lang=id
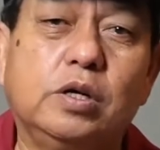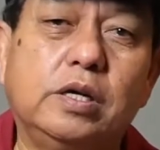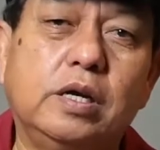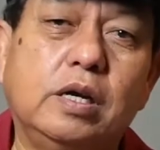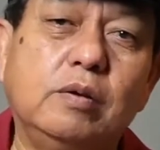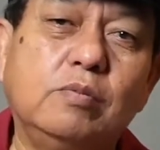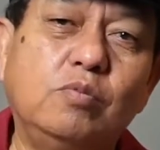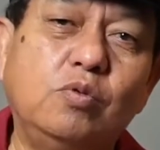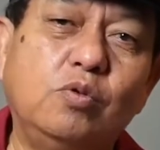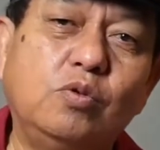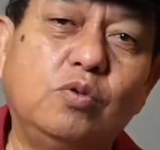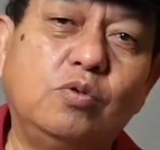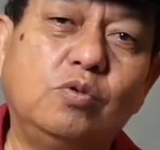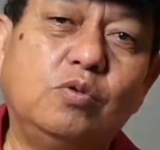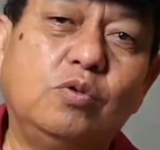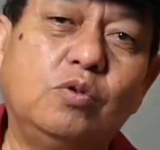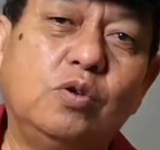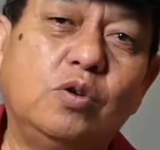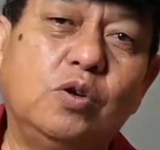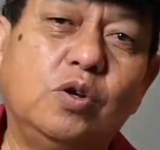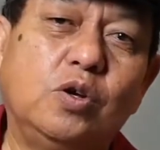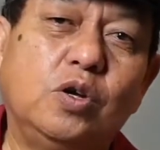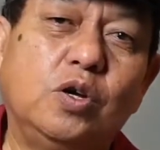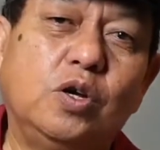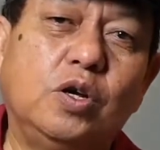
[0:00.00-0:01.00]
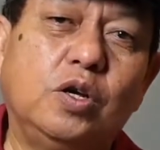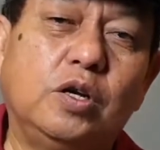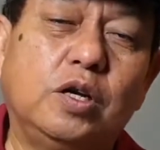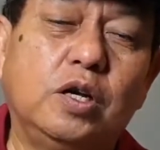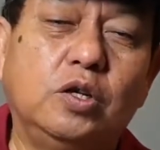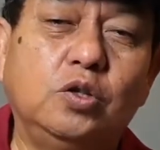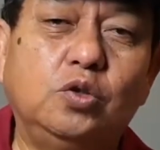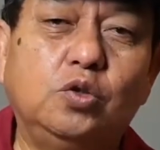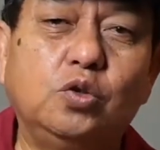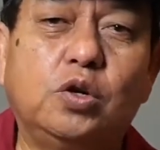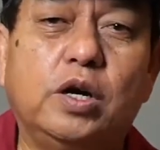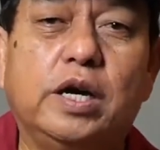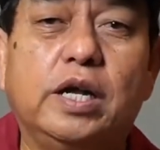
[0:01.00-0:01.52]
dan buruh
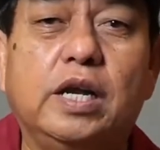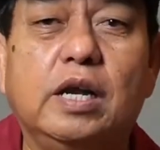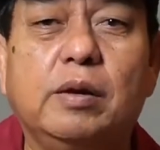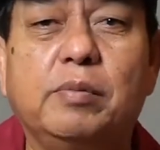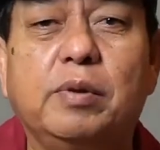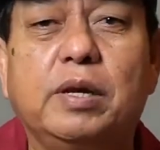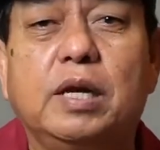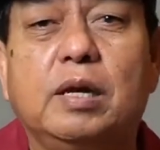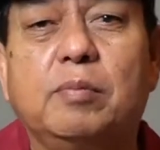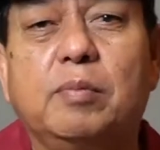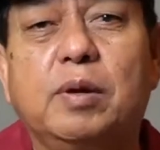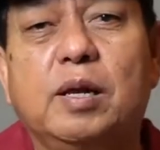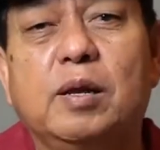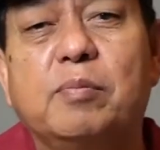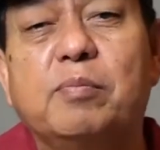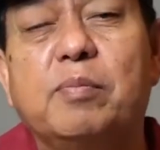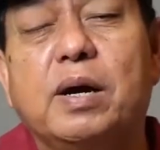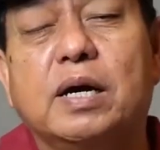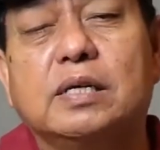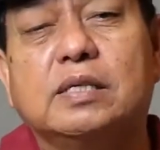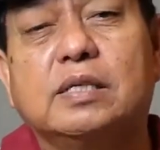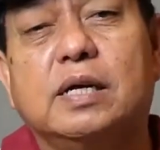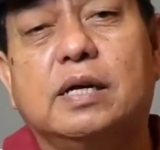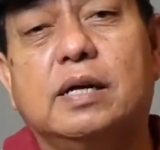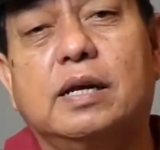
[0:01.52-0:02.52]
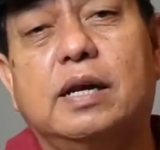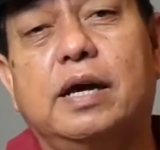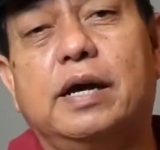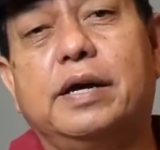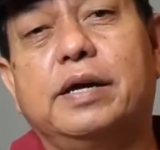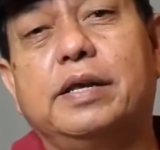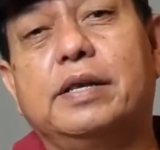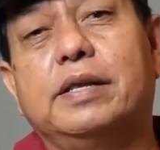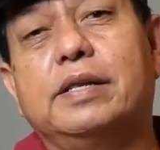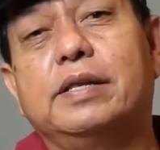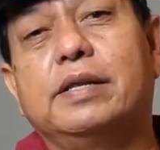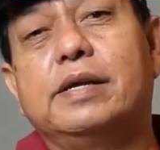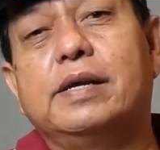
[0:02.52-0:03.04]
dan juga elemen-elemen bangsa yang
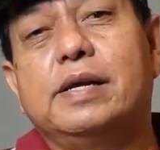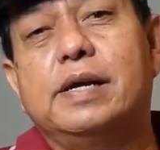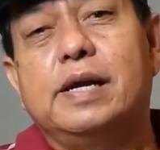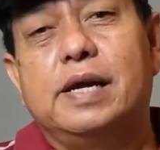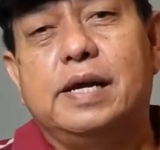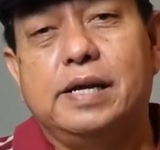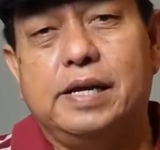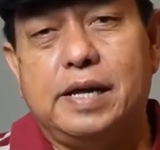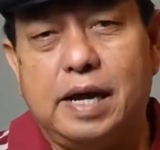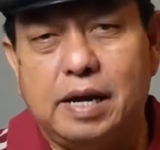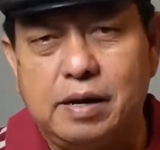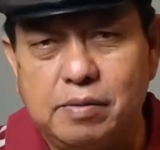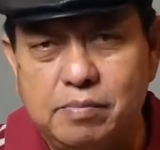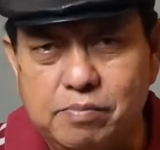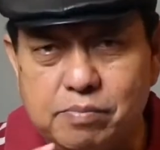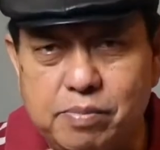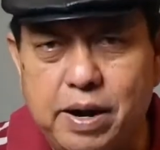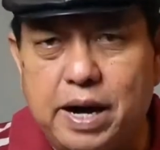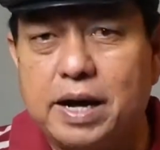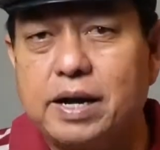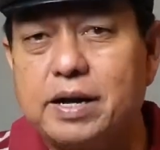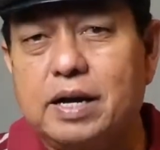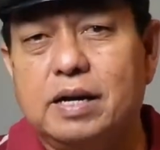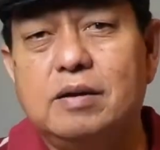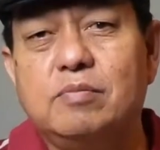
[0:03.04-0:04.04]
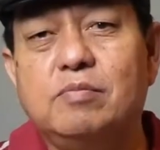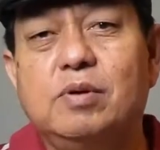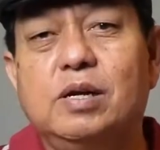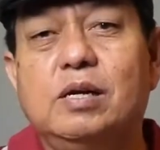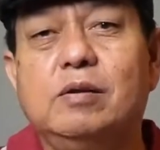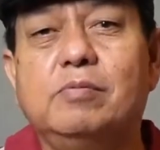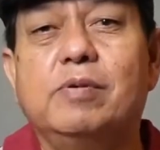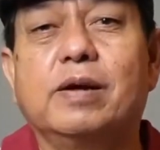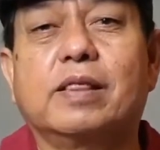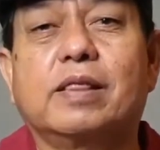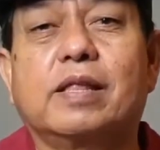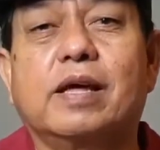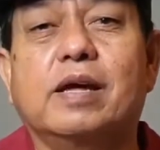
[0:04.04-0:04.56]
lain dan bahkan
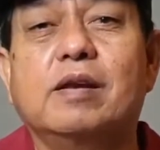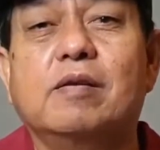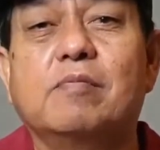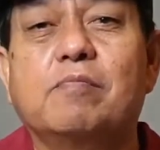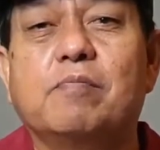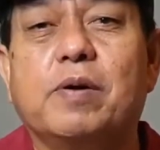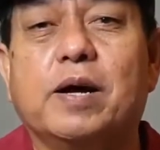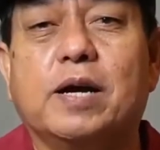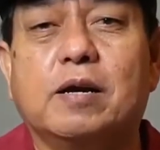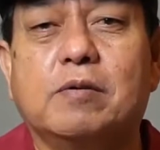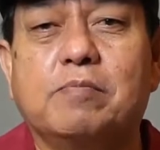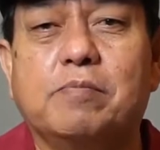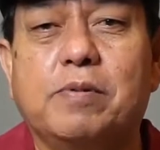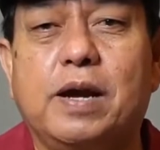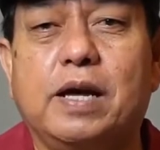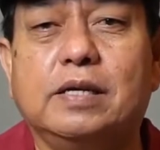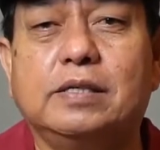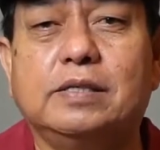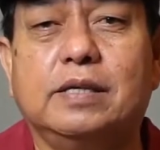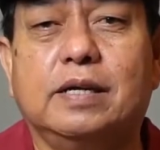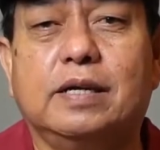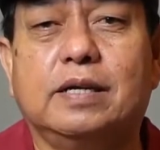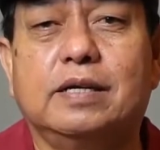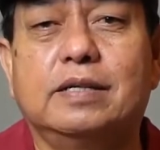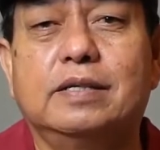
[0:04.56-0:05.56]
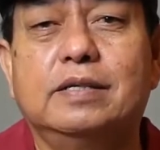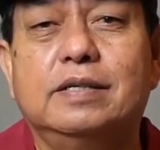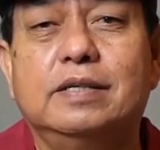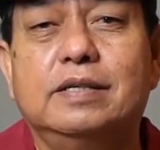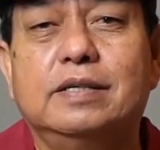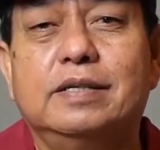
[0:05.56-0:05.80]
melibatkan para pelajar